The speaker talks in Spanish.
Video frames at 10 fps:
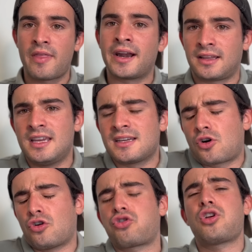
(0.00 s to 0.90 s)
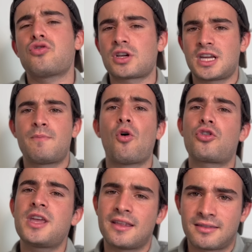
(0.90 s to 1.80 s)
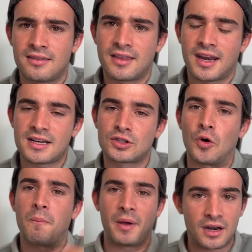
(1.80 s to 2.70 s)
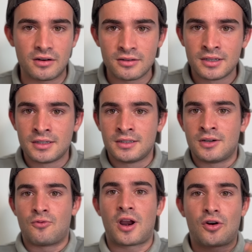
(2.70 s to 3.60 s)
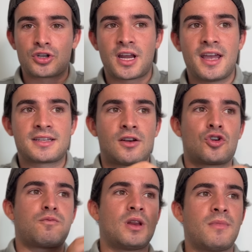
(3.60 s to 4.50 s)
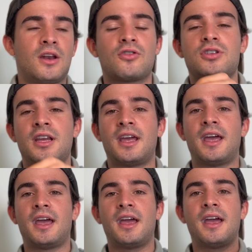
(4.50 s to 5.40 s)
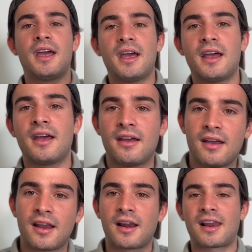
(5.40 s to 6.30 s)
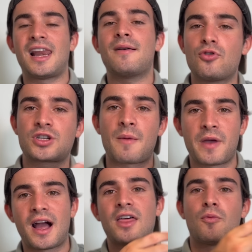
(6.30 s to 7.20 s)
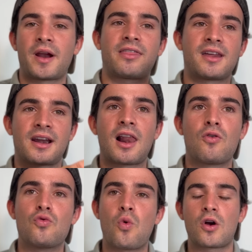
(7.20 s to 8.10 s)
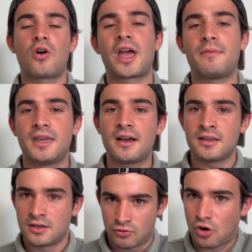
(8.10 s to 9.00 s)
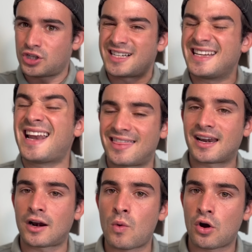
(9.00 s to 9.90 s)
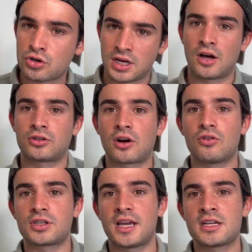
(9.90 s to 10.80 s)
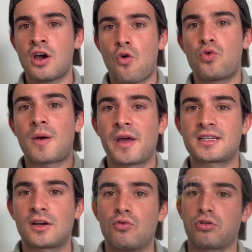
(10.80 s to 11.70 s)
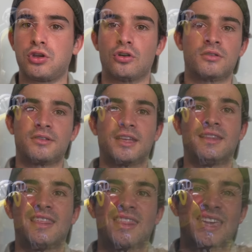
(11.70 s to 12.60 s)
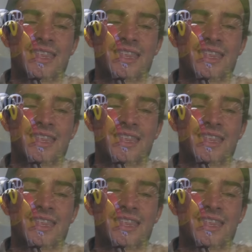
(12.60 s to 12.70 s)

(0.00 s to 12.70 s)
y conociendo a Seb podía entender esto, pero una cosa es los primeros eh, relevos que ha pegado para cerrar algún hueco que había, una cosa es ir a cerrar huecos y la otra cosa es una persecución de, 10